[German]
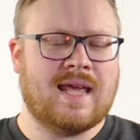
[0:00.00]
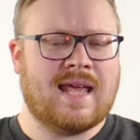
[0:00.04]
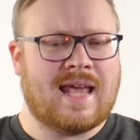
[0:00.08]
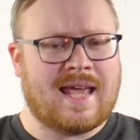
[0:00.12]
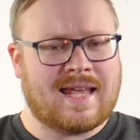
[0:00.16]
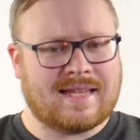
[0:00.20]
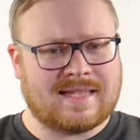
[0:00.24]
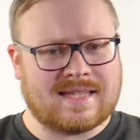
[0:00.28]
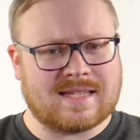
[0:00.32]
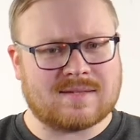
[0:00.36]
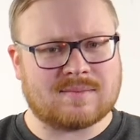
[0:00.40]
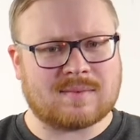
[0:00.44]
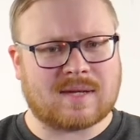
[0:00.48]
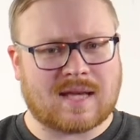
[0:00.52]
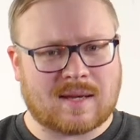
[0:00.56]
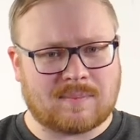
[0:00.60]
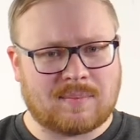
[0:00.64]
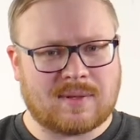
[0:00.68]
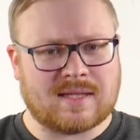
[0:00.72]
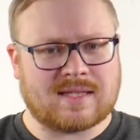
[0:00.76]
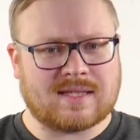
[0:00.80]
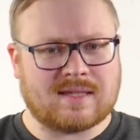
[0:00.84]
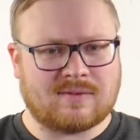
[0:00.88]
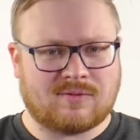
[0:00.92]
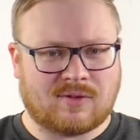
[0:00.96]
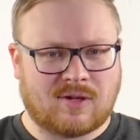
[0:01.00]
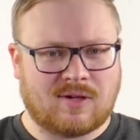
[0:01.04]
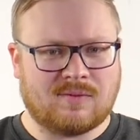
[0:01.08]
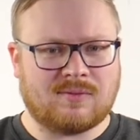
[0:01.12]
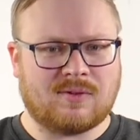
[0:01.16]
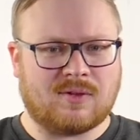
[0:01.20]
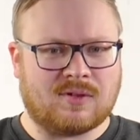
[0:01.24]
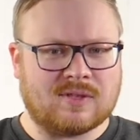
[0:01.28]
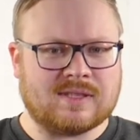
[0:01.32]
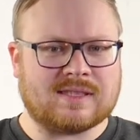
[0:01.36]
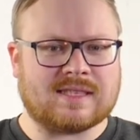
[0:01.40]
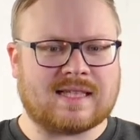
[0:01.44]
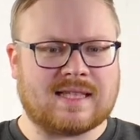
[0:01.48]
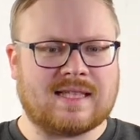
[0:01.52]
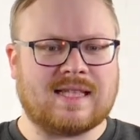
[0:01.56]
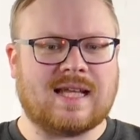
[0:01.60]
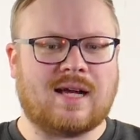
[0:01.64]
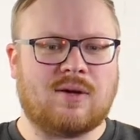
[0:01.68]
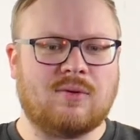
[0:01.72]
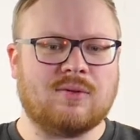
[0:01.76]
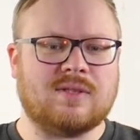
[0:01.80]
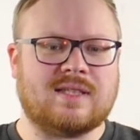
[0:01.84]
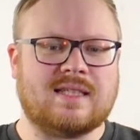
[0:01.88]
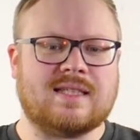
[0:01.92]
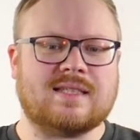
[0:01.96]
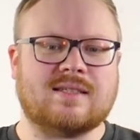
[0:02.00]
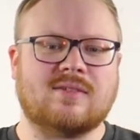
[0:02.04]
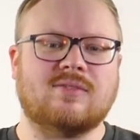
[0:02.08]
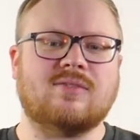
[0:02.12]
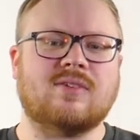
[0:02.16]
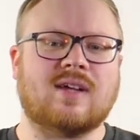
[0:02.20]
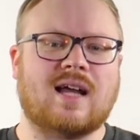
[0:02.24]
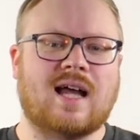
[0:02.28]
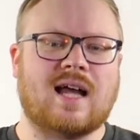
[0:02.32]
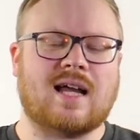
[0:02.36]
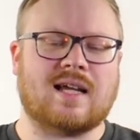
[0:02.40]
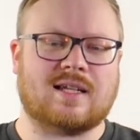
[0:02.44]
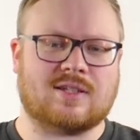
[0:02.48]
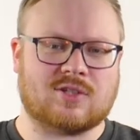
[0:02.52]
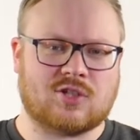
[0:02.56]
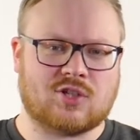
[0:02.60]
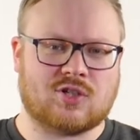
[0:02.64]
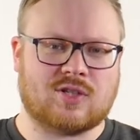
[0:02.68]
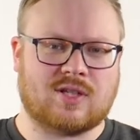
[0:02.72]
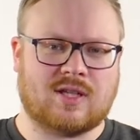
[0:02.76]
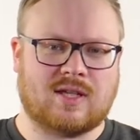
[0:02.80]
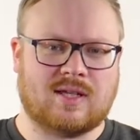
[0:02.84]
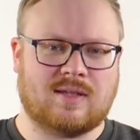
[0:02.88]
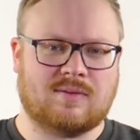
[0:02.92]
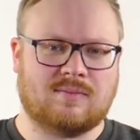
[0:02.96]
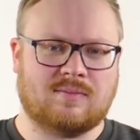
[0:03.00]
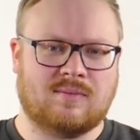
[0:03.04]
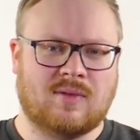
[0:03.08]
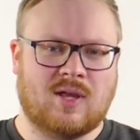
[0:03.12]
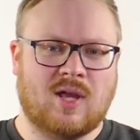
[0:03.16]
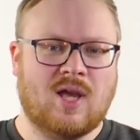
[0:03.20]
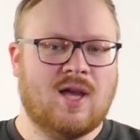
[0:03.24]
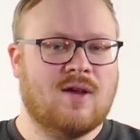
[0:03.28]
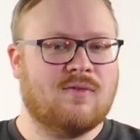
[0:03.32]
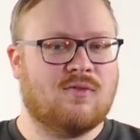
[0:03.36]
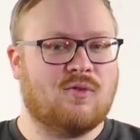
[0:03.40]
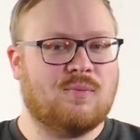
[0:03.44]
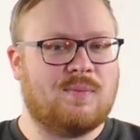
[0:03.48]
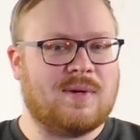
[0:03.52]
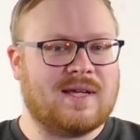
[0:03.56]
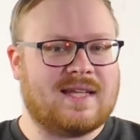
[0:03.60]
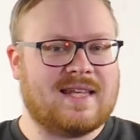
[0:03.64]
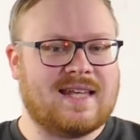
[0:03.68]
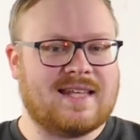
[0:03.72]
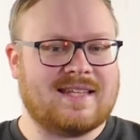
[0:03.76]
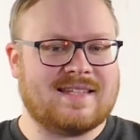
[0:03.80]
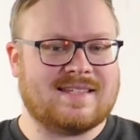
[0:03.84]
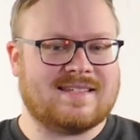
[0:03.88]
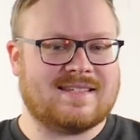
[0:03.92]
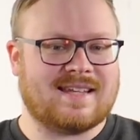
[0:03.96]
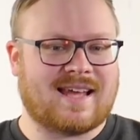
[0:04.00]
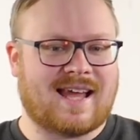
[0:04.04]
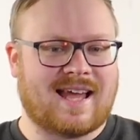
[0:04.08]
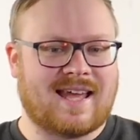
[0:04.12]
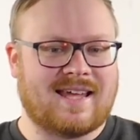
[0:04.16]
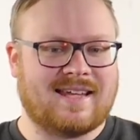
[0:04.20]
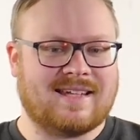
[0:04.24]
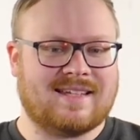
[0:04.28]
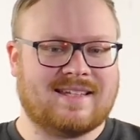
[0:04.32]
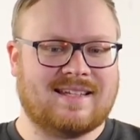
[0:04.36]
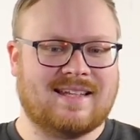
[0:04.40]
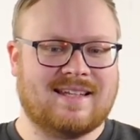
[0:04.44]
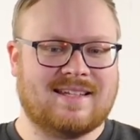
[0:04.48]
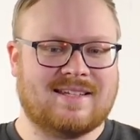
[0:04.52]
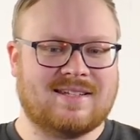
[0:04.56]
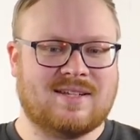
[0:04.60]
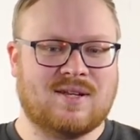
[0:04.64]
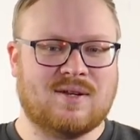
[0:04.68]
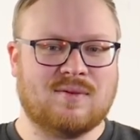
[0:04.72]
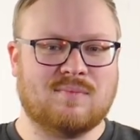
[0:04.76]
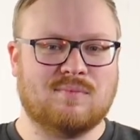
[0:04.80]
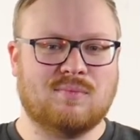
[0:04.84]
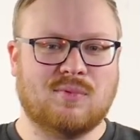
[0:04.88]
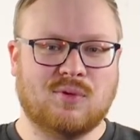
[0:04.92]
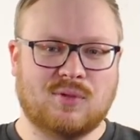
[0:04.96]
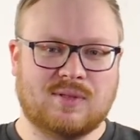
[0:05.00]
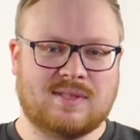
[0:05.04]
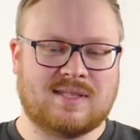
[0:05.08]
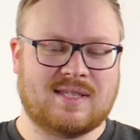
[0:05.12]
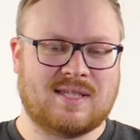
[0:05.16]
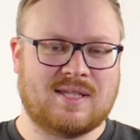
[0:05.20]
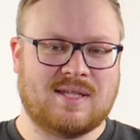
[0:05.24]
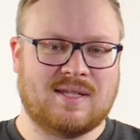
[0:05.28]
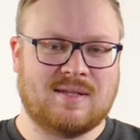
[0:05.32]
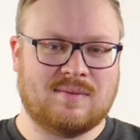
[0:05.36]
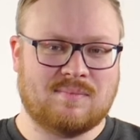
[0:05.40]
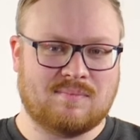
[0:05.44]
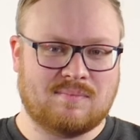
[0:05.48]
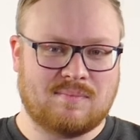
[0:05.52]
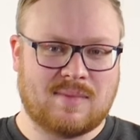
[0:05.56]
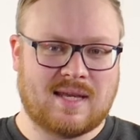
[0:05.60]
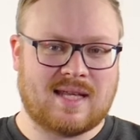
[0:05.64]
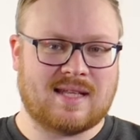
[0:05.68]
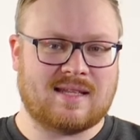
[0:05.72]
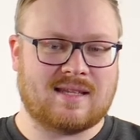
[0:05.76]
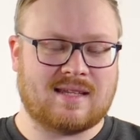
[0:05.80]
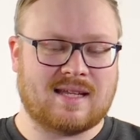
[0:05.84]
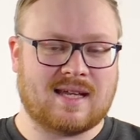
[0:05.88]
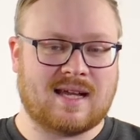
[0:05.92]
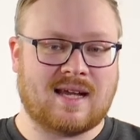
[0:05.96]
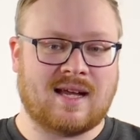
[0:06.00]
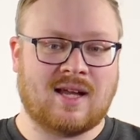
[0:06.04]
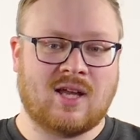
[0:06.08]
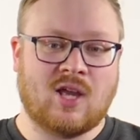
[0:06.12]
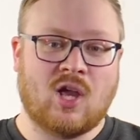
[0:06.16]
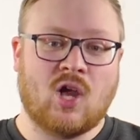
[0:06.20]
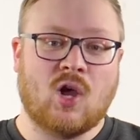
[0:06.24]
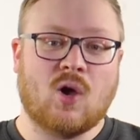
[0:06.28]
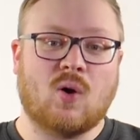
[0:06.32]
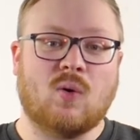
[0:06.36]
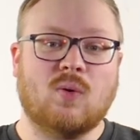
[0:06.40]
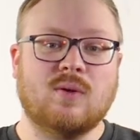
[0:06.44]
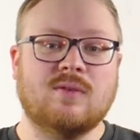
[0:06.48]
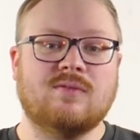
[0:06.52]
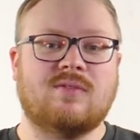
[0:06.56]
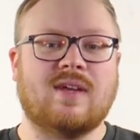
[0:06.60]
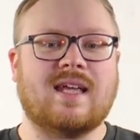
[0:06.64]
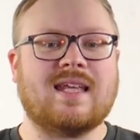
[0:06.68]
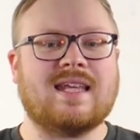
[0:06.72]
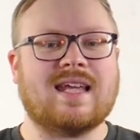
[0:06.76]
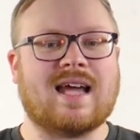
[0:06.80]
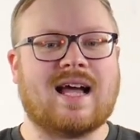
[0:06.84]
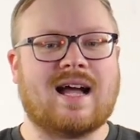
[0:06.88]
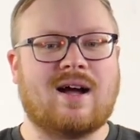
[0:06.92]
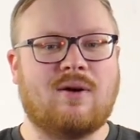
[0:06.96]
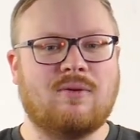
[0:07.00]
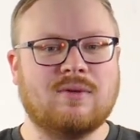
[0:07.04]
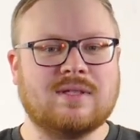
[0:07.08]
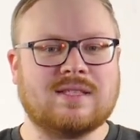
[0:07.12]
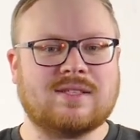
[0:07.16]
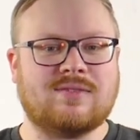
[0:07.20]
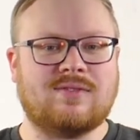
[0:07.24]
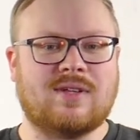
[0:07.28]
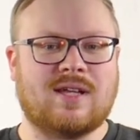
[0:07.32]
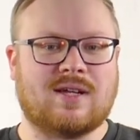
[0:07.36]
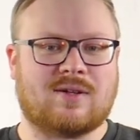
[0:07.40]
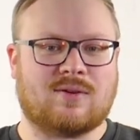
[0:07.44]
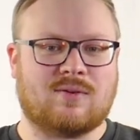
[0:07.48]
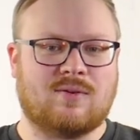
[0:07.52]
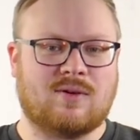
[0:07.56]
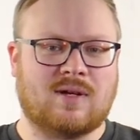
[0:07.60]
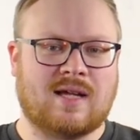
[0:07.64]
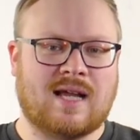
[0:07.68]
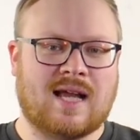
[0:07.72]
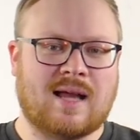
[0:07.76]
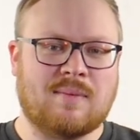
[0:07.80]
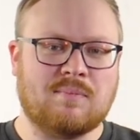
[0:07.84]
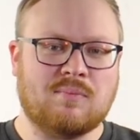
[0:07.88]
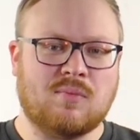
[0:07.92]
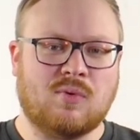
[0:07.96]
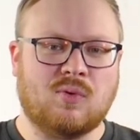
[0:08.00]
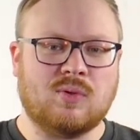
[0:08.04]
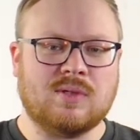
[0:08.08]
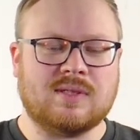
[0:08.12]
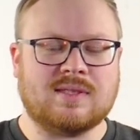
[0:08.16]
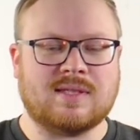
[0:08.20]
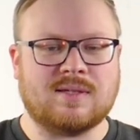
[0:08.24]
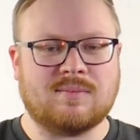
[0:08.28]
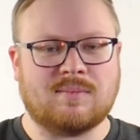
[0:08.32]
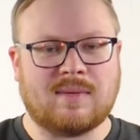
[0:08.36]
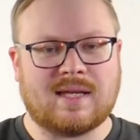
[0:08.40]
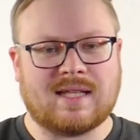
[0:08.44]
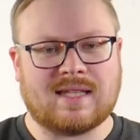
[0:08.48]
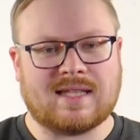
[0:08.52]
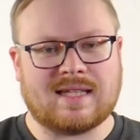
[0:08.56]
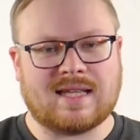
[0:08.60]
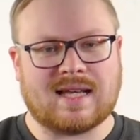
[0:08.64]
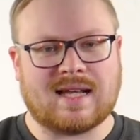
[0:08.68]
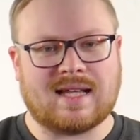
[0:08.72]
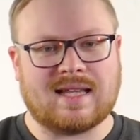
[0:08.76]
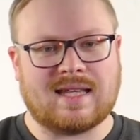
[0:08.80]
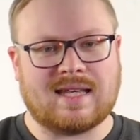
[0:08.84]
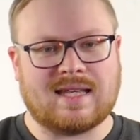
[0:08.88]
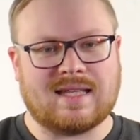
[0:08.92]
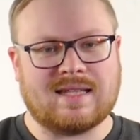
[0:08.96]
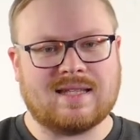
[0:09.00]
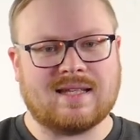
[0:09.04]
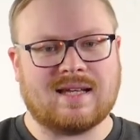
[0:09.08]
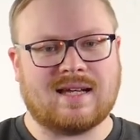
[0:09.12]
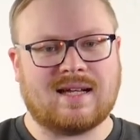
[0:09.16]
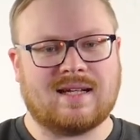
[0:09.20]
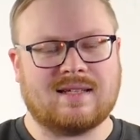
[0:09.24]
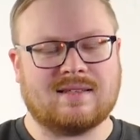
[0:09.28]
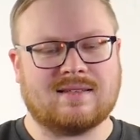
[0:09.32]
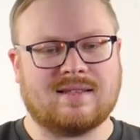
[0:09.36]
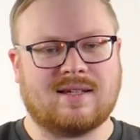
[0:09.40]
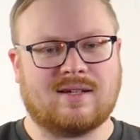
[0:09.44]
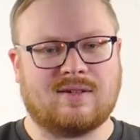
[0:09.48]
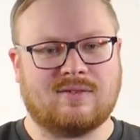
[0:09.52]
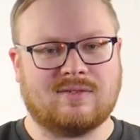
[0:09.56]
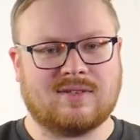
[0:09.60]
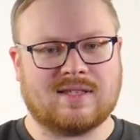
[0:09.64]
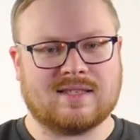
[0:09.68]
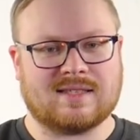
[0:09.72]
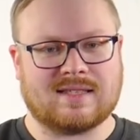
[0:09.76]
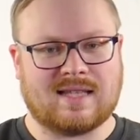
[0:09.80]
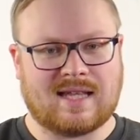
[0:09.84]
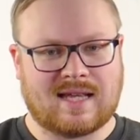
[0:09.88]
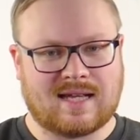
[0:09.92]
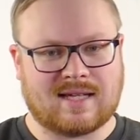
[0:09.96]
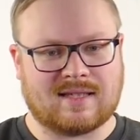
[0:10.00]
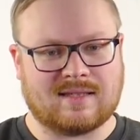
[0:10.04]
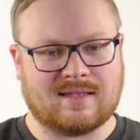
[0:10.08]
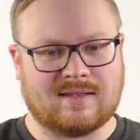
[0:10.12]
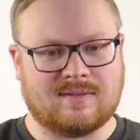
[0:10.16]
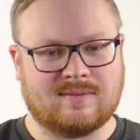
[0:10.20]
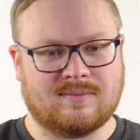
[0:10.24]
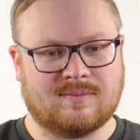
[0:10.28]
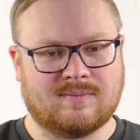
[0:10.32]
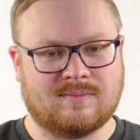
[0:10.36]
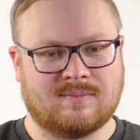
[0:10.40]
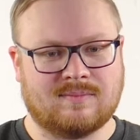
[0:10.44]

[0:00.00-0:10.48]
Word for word: In diesem Kapitel wollen wir uns genau diese Fragen stellen. Wo beginnt eigentlich Multimedia und welche Auswirkungen haben multimediale Inhalte auf das Lernen?